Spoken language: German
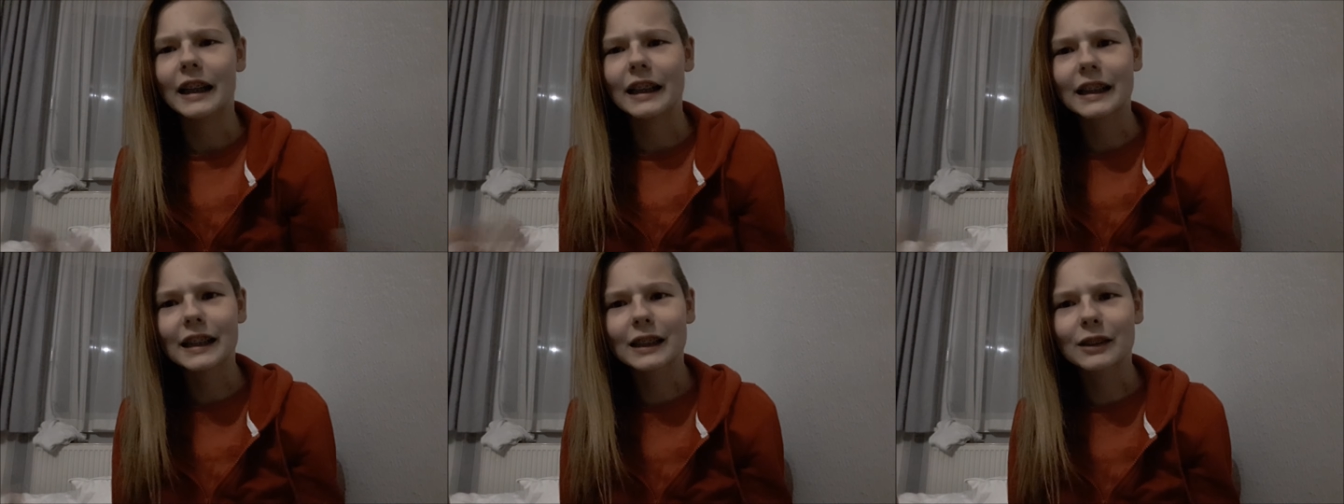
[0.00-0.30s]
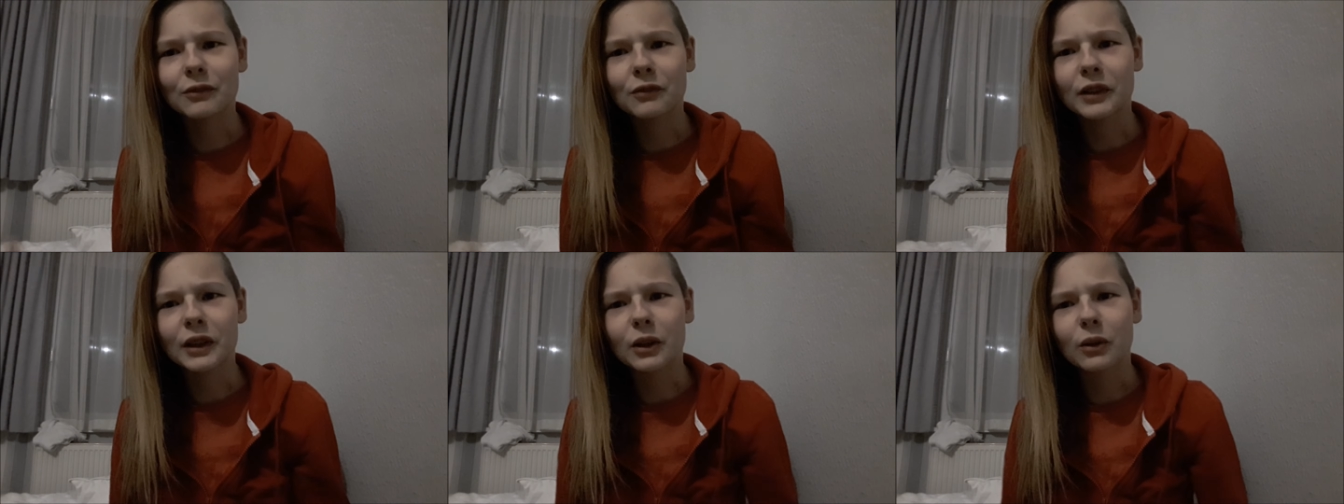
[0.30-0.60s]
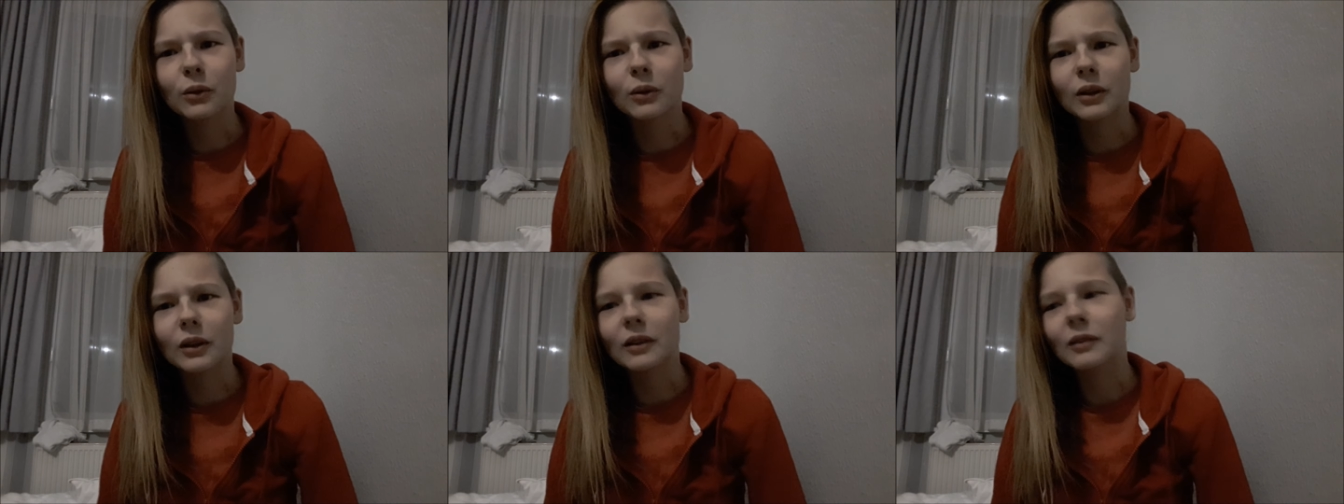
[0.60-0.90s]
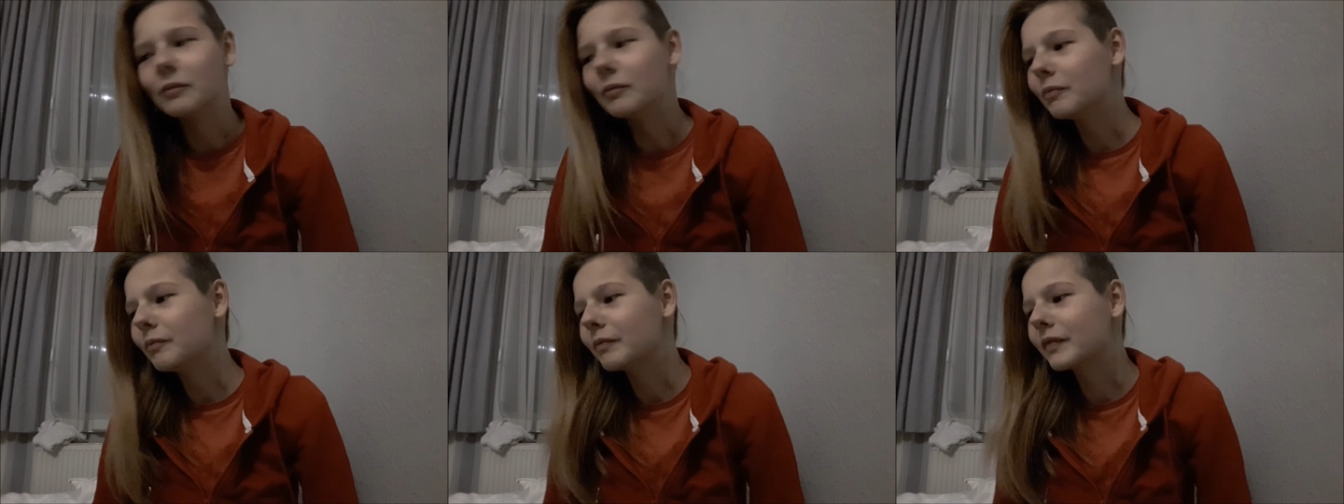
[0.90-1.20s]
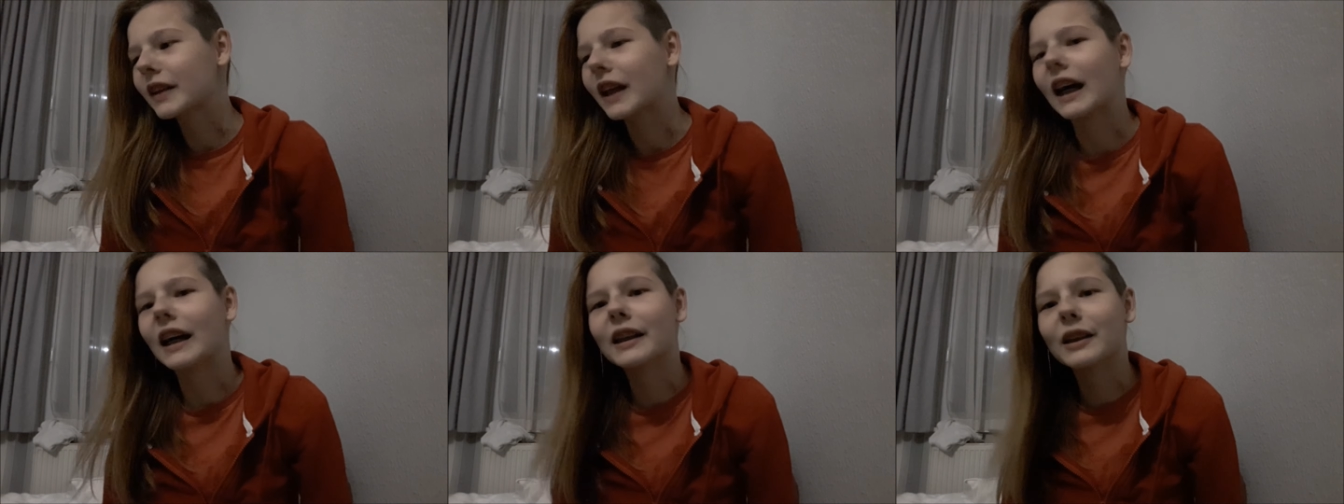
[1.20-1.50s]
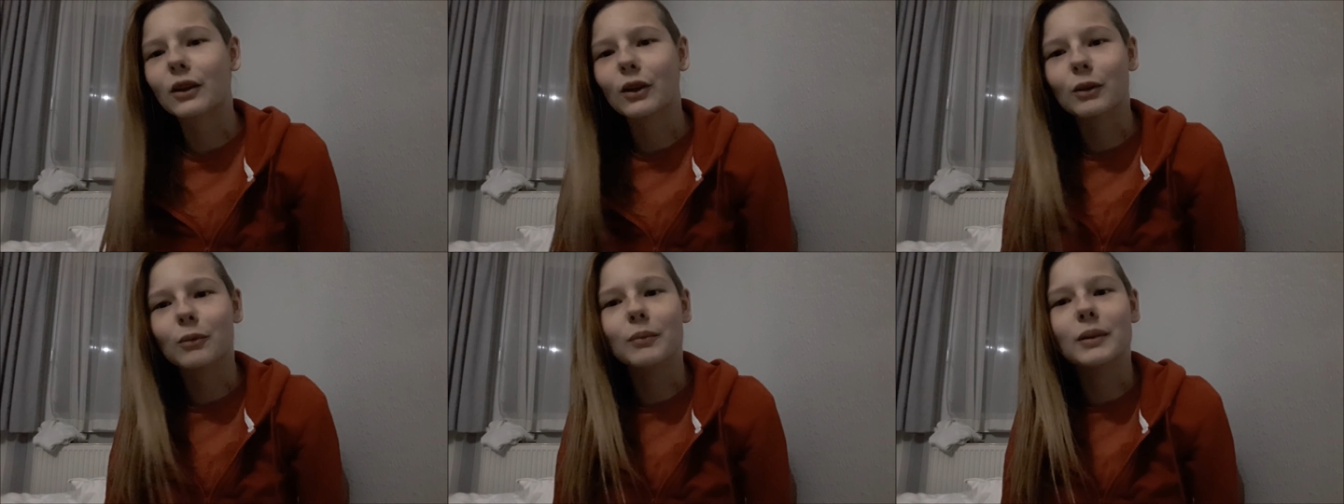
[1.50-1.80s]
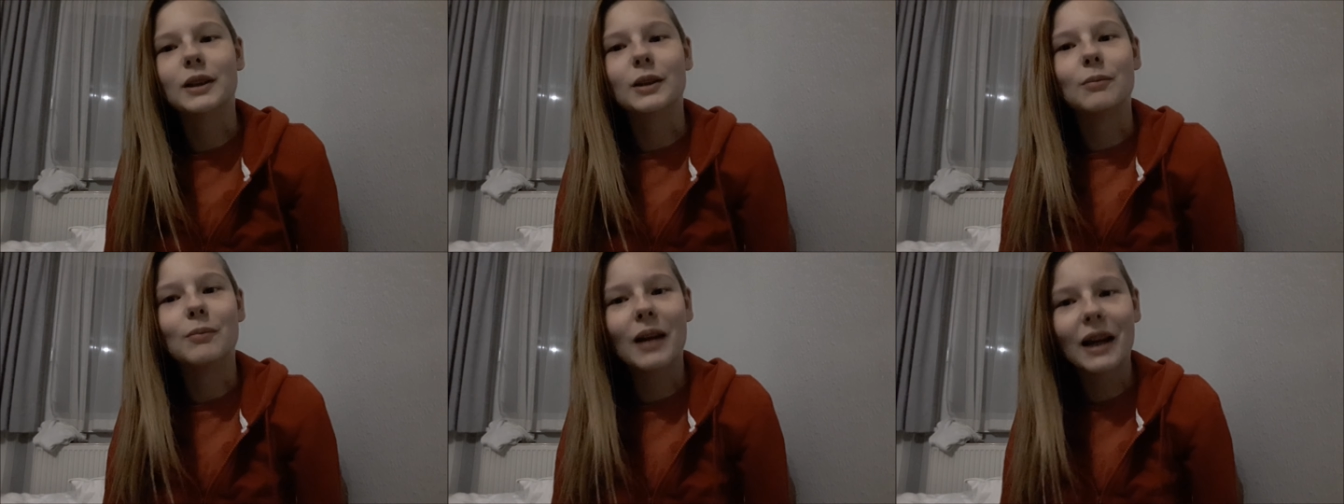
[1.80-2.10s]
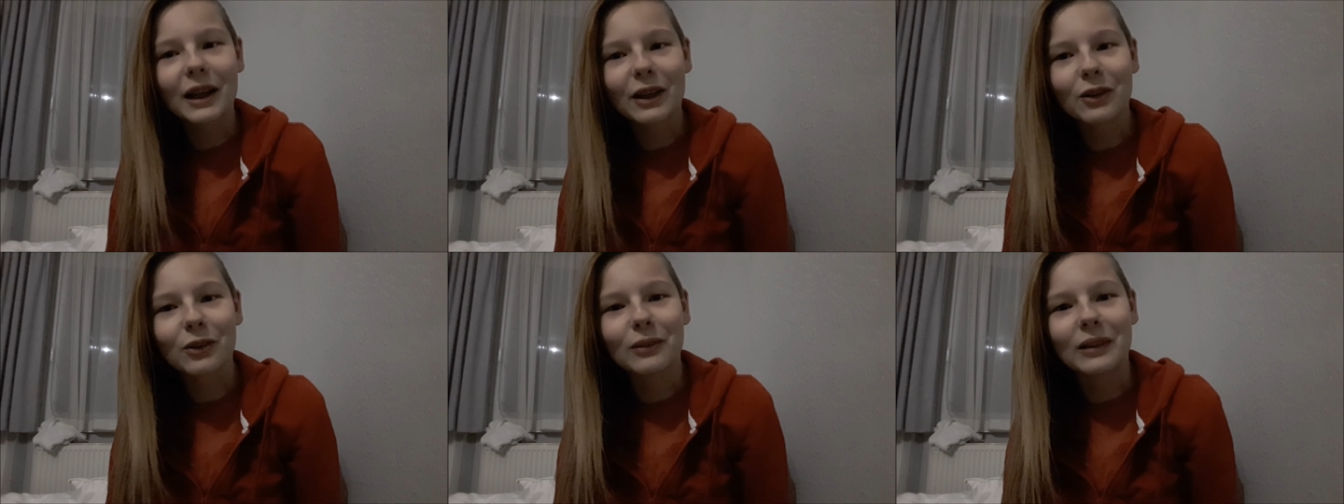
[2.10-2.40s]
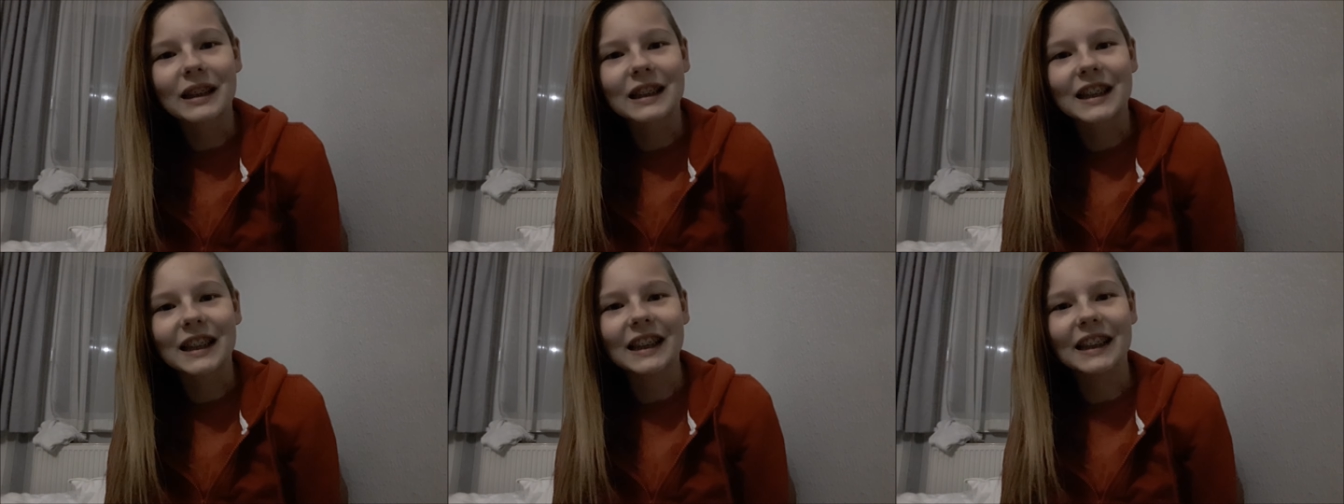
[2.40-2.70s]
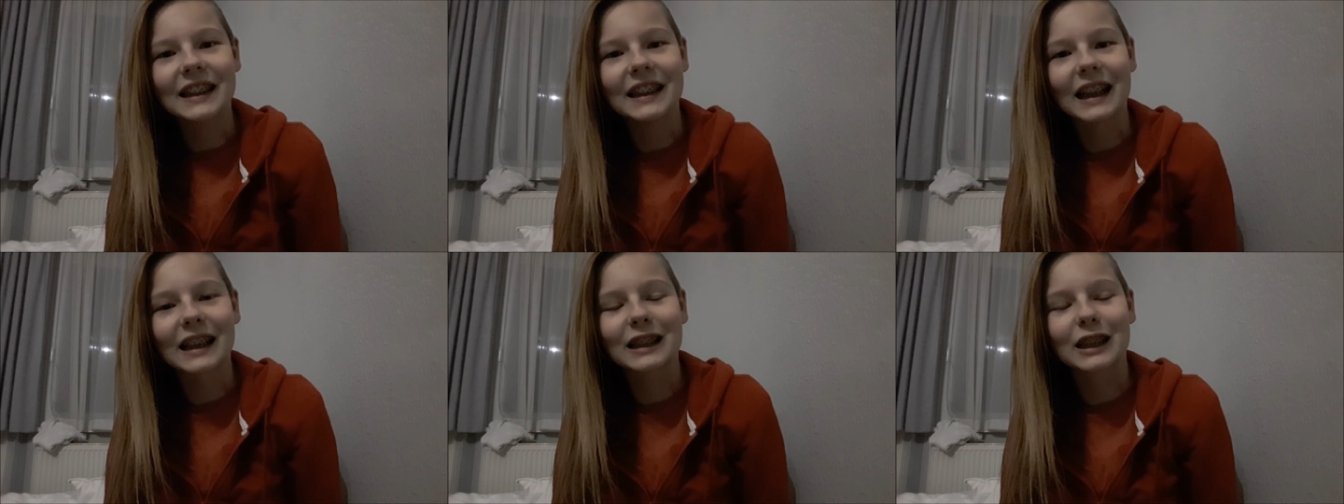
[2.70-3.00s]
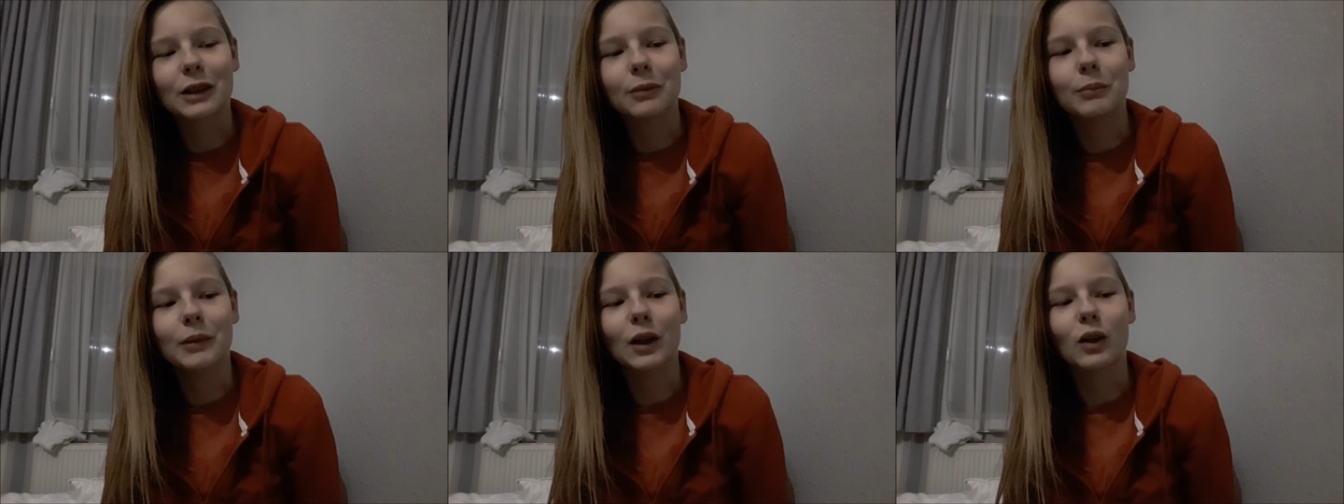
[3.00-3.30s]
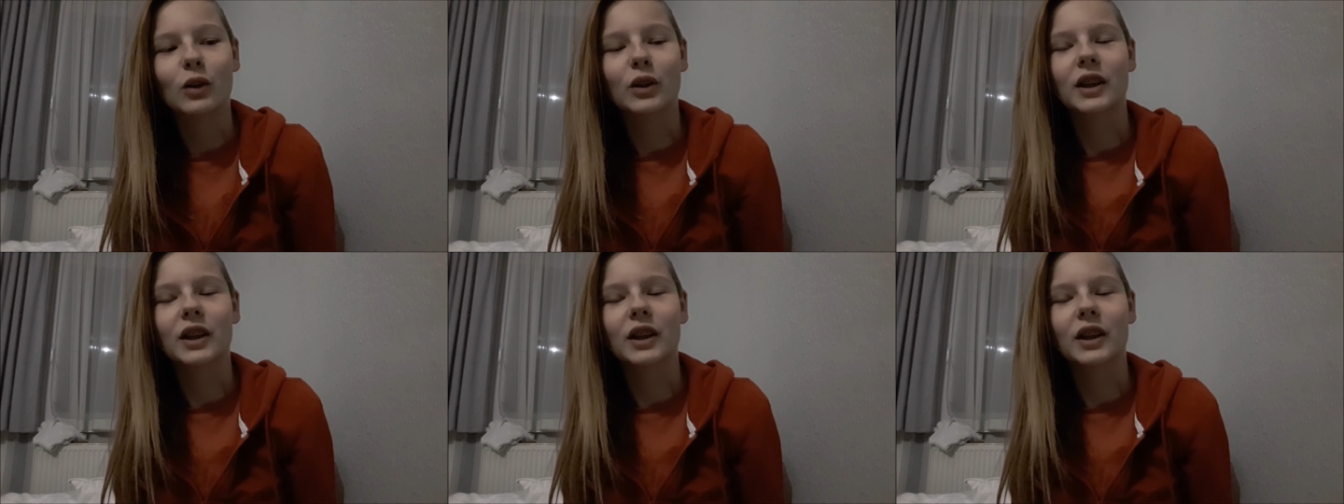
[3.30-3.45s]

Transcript: in diesem Video kann ich euch ein bisschen mehr darüber erzählen, dachte ich mir.